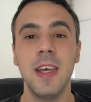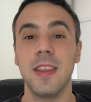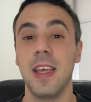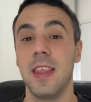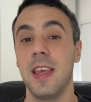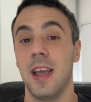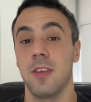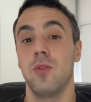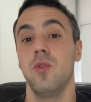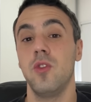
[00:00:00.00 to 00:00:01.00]
desde,
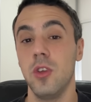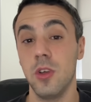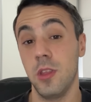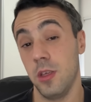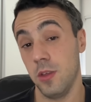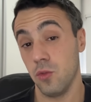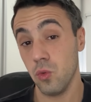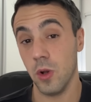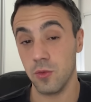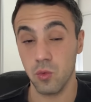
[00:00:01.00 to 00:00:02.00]
Asunción, desde
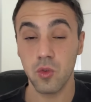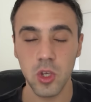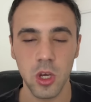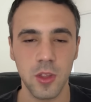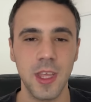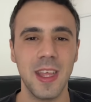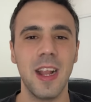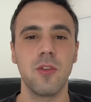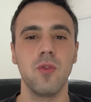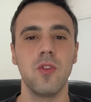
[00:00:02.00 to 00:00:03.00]
su asunción, desde la
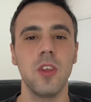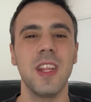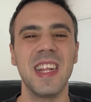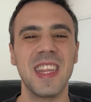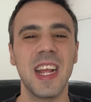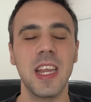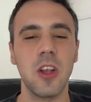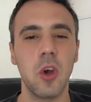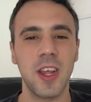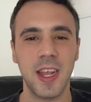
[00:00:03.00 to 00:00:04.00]
asunción del
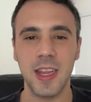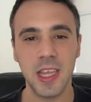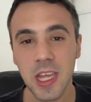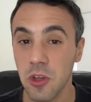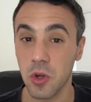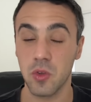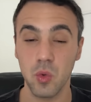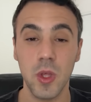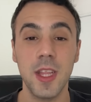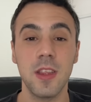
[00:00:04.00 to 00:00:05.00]
técnico argentino
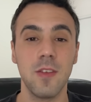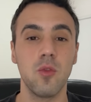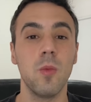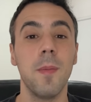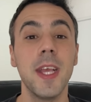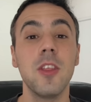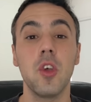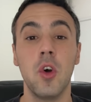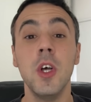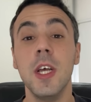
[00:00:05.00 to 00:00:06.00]
ayudante en su
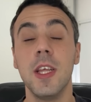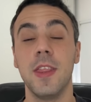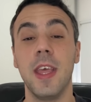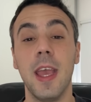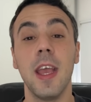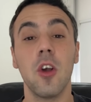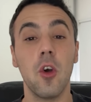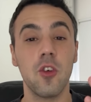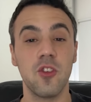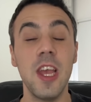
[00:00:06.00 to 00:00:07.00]
momento de
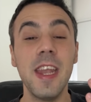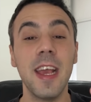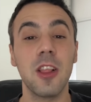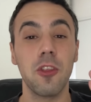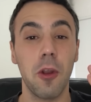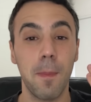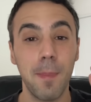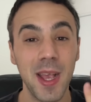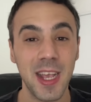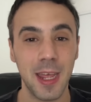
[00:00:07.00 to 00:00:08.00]
José Néstor
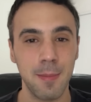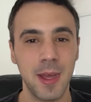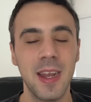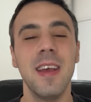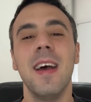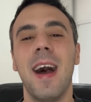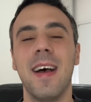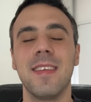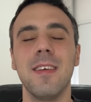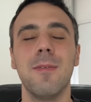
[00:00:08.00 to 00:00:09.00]
Peckerman.
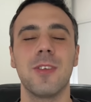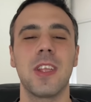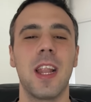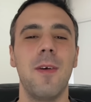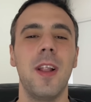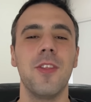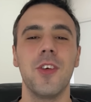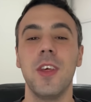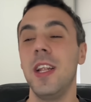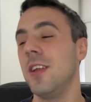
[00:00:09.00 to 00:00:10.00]
Así vamos a estar hablando
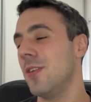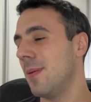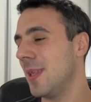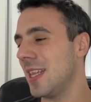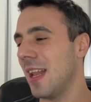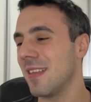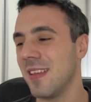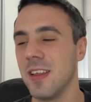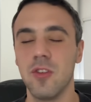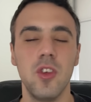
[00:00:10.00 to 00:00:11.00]
de él y obviamente la
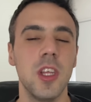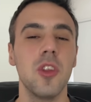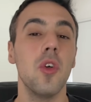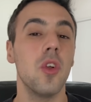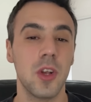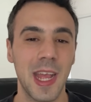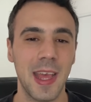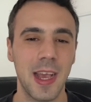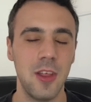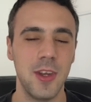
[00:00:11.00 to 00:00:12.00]
selección y todo lo que ha
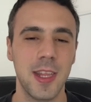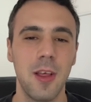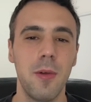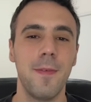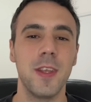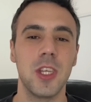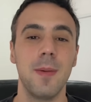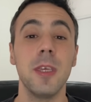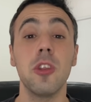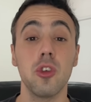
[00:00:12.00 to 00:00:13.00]
dejado en esta doble fecha de
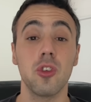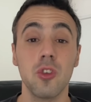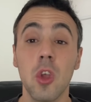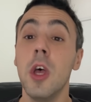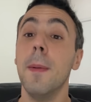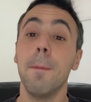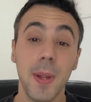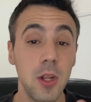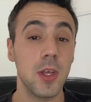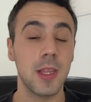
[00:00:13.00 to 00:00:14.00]
amistosos.
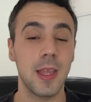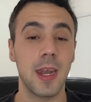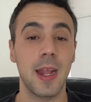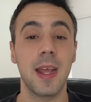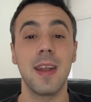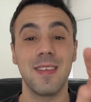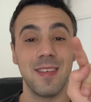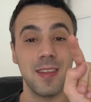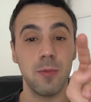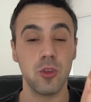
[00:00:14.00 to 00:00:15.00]
Pero antes de arrancar
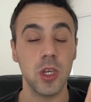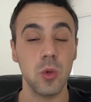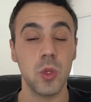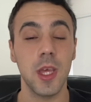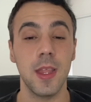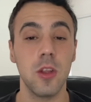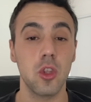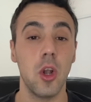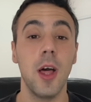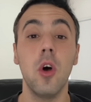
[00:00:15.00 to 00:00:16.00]
necesitamos que ustedes del
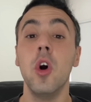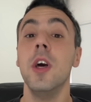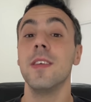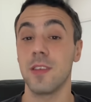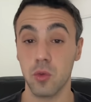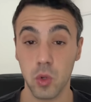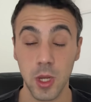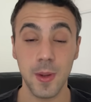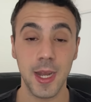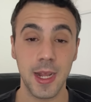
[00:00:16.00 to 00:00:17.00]
otro lado se
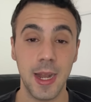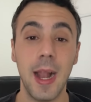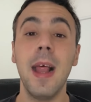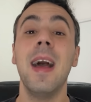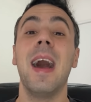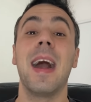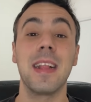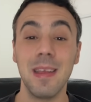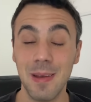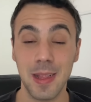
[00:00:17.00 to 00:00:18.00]
suscriban al canal,
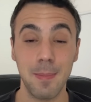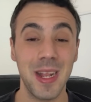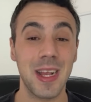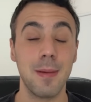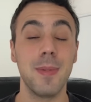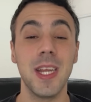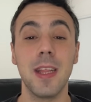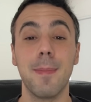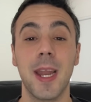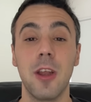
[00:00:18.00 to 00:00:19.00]
activen también la campanita
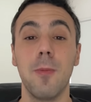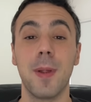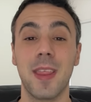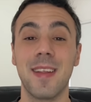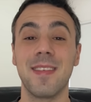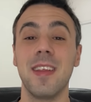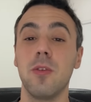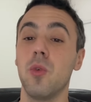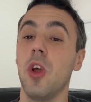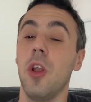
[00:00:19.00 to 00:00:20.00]
para no perderse
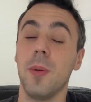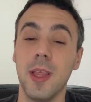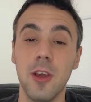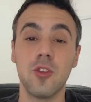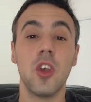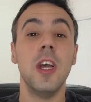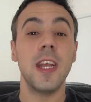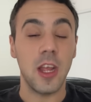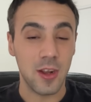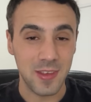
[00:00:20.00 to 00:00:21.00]
ninguno de los videos.
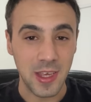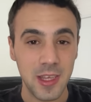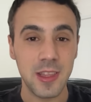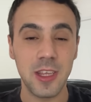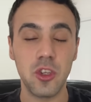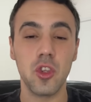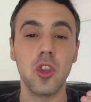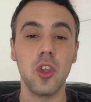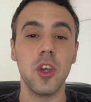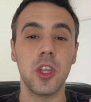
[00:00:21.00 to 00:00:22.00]
Y ahora sí, dicho
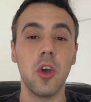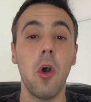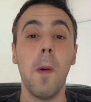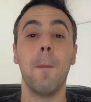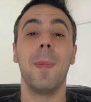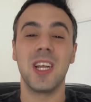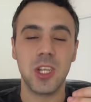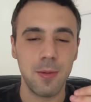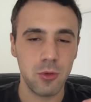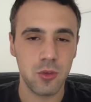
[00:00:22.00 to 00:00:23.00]
todo esto,
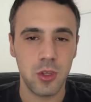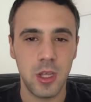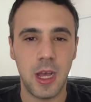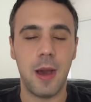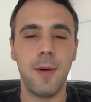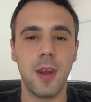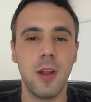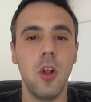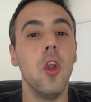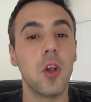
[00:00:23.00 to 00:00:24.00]
vayamos a ver
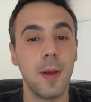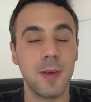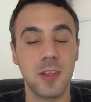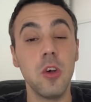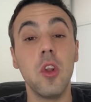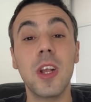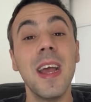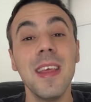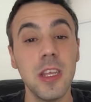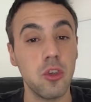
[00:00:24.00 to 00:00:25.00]
lo que ha pasado, lo que ha
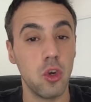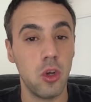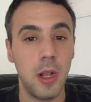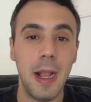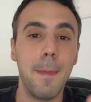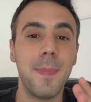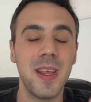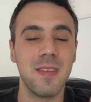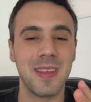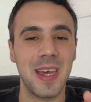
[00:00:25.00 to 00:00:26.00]
dicho la
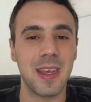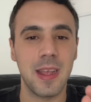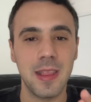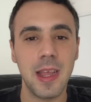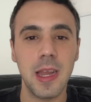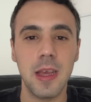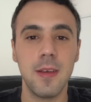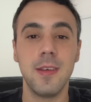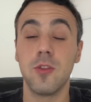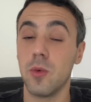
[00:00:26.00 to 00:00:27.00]
prensa argentina
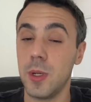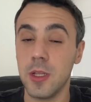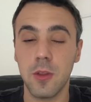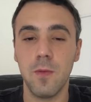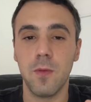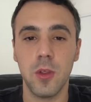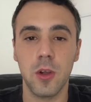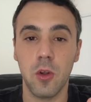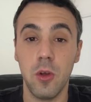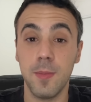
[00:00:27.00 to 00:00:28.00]
sobre el triunfo de
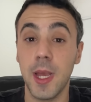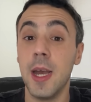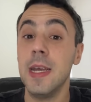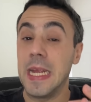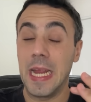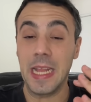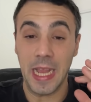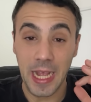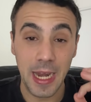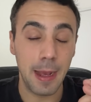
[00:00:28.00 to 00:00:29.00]
Colombia y este
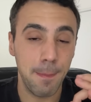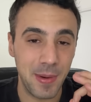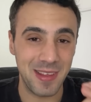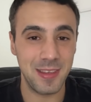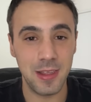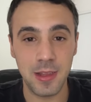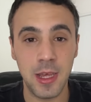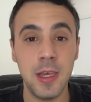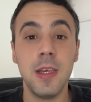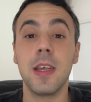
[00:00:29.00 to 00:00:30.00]
gran
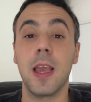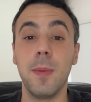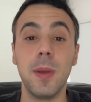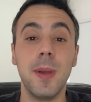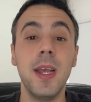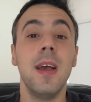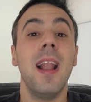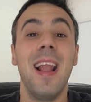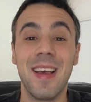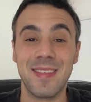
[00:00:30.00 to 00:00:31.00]
presente que vive
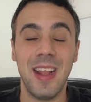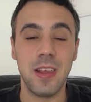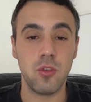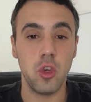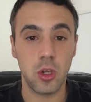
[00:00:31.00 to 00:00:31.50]
la selección